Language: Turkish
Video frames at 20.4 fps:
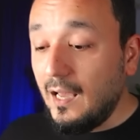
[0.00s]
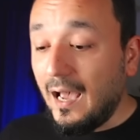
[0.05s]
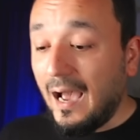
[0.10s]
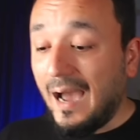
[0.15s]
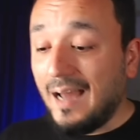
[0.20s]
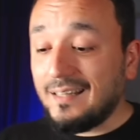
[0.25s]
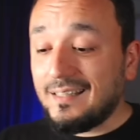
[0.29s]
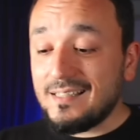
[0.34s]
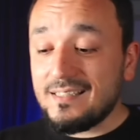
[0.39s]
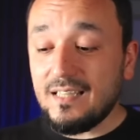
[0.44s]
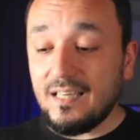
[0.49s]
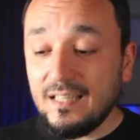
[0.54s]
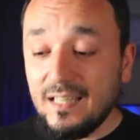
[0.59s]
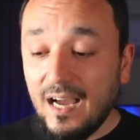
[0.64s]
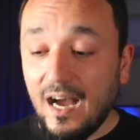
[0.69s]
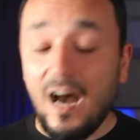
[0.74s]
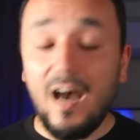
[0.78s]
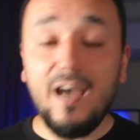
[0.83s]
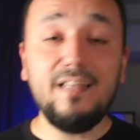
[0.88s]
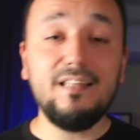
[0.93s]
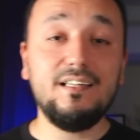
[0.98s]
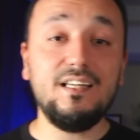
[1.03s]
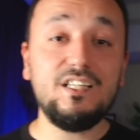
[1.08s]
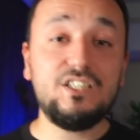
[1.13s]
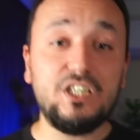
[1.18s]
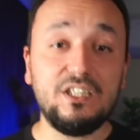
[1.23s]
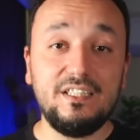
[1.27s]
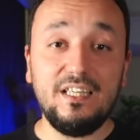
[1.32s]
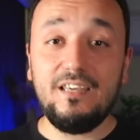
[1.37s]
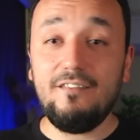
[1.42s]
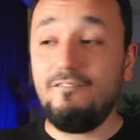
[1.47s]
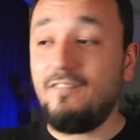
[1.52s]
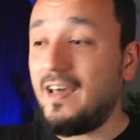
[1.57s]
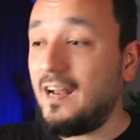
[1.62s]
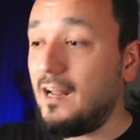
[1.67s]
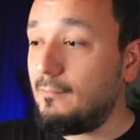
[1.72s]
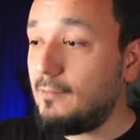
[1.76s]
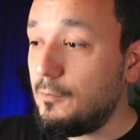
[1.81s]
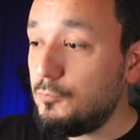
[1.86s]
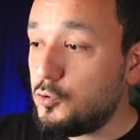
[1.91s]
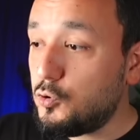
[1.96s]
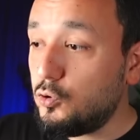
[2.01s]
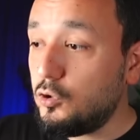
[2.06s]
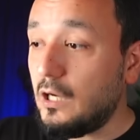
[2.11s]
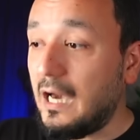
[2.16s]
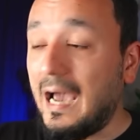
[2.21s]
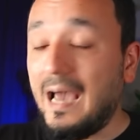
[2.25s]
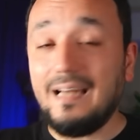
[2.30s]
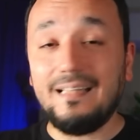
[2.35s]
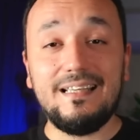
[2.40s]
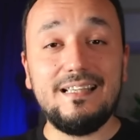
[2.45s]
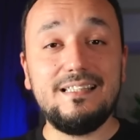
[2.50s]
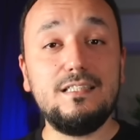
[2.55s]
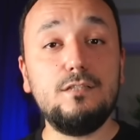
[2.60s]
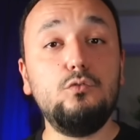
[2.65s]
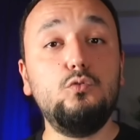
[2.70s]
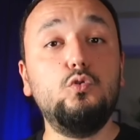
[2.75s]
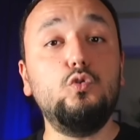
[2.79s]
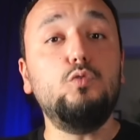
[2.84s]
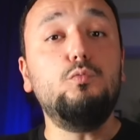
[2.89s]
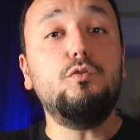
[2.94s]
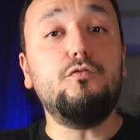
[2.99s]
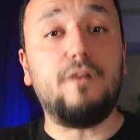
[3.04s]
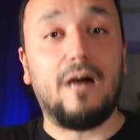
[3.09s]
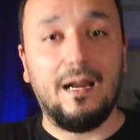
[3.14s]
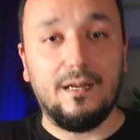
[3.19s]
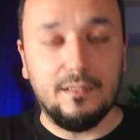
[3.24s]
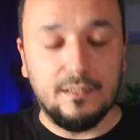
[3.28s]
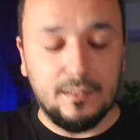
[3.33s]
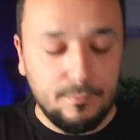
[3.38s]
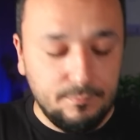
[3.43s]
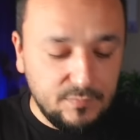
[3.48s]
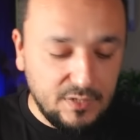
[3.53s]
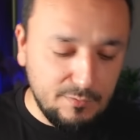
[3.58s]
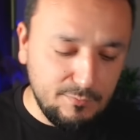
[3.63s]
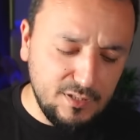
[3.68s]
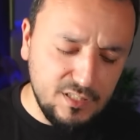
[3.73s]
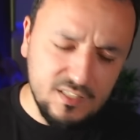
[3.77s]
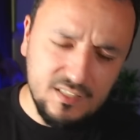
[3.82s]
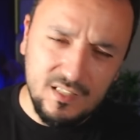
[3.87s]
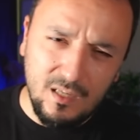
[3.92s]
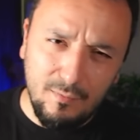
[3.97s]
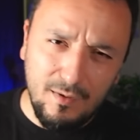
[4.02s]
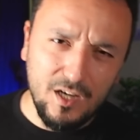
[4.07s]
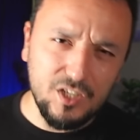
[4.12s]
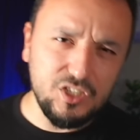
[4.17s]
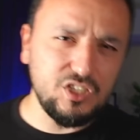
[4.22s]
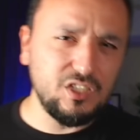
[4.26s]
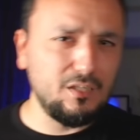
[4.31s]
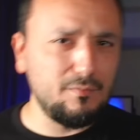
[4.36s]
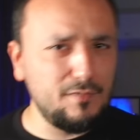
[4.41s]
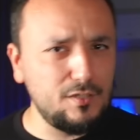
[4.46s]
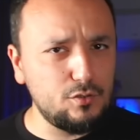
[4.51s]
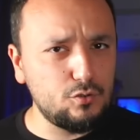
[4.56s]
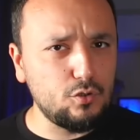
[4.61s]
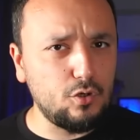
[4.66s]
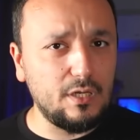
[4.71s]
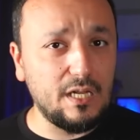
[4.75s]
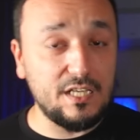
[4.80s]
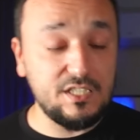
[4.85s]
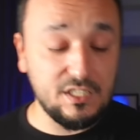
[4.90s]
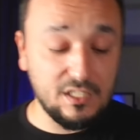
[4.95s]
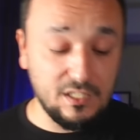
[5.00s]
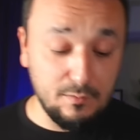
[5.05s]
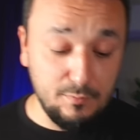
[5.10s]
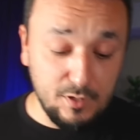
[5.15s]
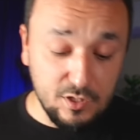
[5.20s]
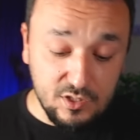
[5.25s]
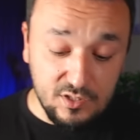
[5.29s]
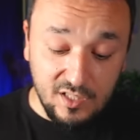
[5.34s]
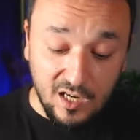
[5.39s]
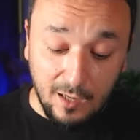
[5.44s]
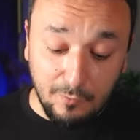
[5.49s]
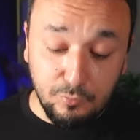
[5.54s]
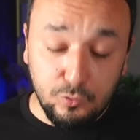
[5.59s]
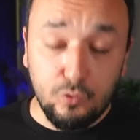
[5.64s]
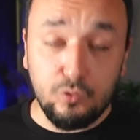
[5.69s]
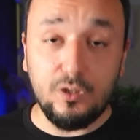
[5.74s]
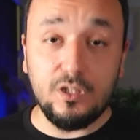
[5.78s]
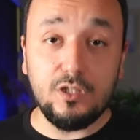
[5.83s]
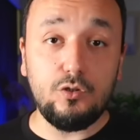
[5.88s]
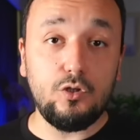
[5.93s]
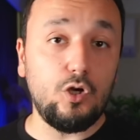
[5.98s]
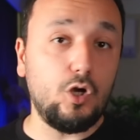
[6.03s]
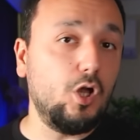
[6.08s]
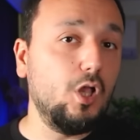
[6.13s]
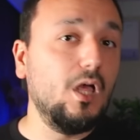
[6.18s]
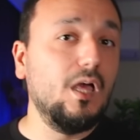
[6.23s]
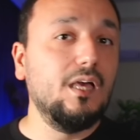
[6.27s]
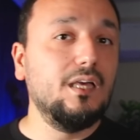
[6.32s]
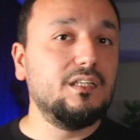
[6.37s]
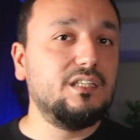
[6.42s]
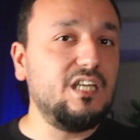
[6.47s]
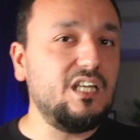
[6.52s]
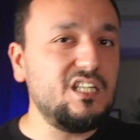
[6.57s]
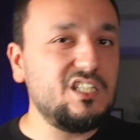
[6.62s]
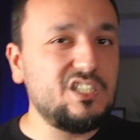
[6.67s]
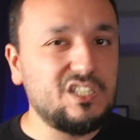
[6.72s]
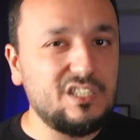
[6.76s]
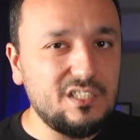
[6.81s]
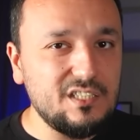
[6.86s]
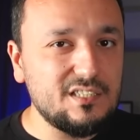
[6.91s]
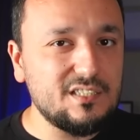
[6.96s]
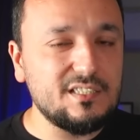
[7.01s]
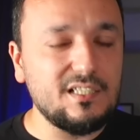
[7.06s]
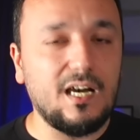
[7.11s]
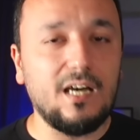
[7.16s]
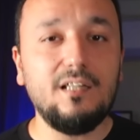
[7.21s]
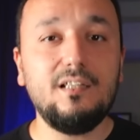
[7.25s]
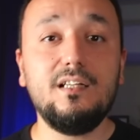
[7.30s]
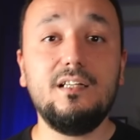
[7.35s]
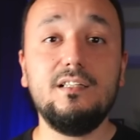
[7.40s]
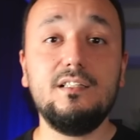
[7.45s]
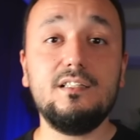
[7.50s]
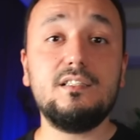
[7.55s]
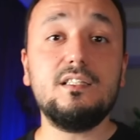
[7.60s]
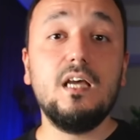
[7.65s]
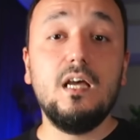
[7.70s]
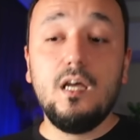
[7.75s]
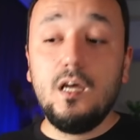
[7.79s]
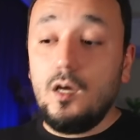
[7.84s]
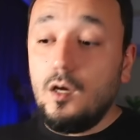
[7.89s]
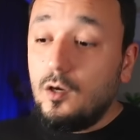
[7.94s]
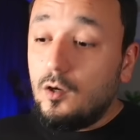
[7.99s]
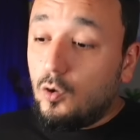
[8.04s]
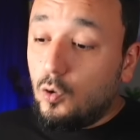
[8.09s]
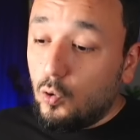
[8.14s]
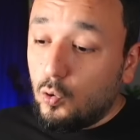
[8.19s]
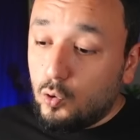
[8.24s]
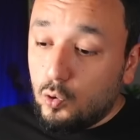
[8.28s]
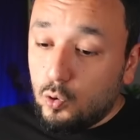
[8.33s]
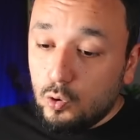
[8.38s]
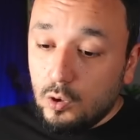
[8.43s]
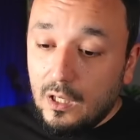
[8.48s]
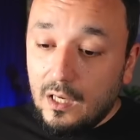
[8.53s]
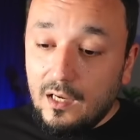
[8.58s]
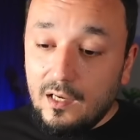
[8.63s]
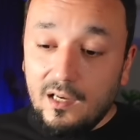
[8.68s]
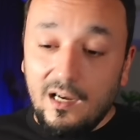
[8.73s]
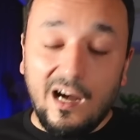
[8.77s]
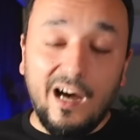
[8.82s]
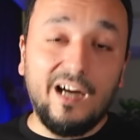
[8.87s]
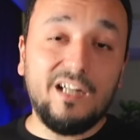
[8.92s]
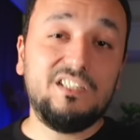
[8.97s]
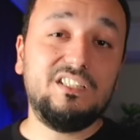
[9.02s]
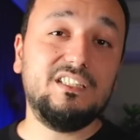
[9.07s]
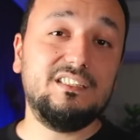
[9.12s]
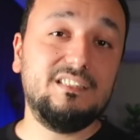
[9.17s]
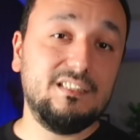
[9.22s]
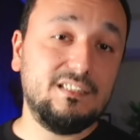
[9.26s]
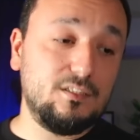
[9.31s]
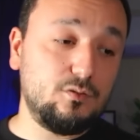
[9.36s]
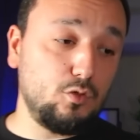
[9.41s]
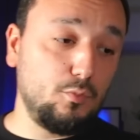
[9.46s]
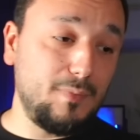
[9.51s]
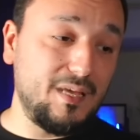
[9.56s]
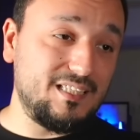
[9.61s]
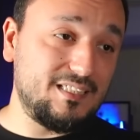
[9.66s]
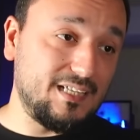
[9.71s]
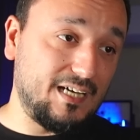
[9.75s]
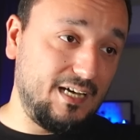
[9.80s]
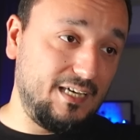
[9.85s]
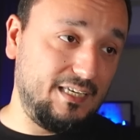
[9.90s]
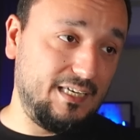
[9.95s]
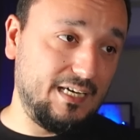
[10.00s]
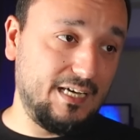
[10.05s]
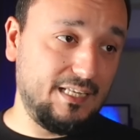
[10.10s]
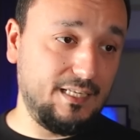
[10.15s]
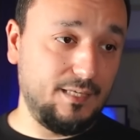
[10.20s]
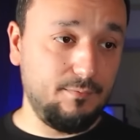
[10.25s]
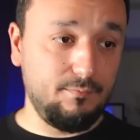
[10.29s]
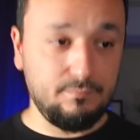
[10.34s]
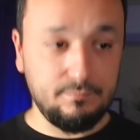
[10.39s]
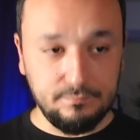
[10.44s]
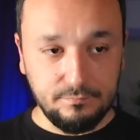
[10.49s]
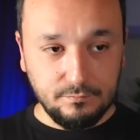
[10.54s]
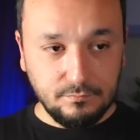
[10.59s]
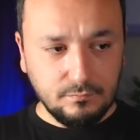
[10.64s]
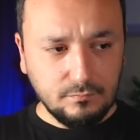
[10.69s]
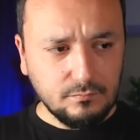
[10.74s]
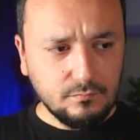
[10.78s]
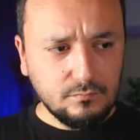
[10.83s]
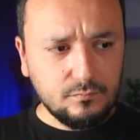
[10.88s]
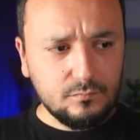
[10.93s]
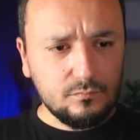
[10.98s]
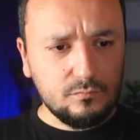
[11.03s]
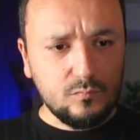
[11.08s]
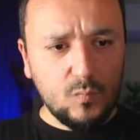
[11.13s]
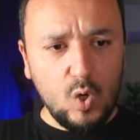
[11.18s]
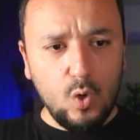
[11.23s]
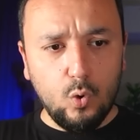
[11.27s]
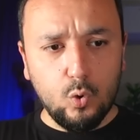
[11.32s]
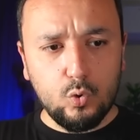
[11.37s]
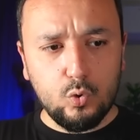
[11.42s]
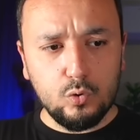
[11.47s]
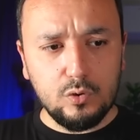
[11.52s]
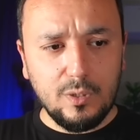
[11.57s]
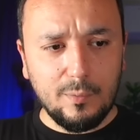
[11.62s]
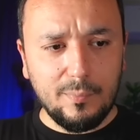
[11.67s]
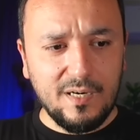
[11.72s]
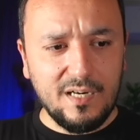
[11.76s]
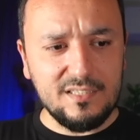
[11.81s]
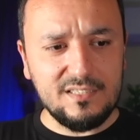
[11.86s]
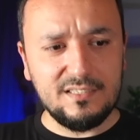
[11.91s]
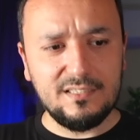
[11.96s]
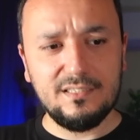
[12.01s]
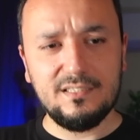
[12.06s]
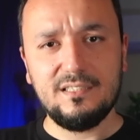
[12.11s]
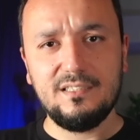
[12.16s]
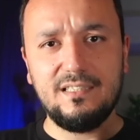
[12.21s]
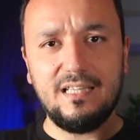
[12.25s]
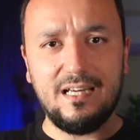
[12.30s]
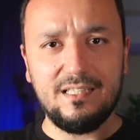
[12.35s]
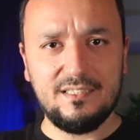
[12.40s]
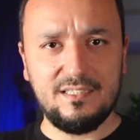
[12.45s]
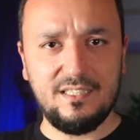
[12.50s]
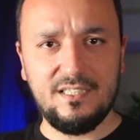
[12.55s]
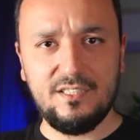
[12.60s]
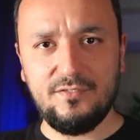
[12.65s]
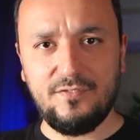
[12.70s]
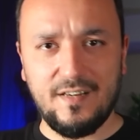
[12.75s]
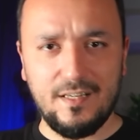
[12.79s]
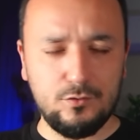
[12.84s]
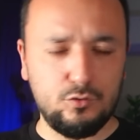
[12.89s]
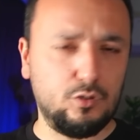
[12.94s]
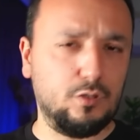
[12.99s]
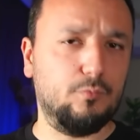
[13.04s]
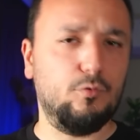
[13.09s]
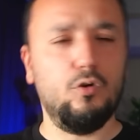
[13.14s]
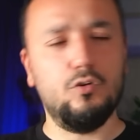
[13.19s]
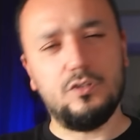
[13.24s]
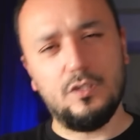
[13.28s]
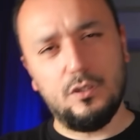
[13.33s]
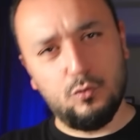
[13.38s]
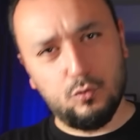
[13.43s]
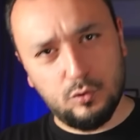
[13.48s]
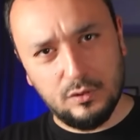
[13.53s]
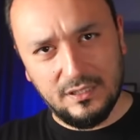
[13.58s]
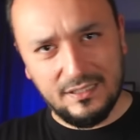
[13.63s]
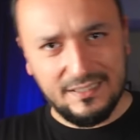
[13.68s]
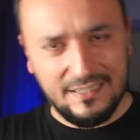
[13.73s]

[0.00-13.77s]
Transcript: herkese aynı reçeteyi veremem çünkü herkesin durumu farklı. Kiminiz sabahçı, kiminiz öğrenci, kiminiz tam gün gidiyor. Geliş gidiş saatleriniz, okula harcadığınız o mesai yani okulda bazılarınızın ders sayısı fazla olabilir. Özel okula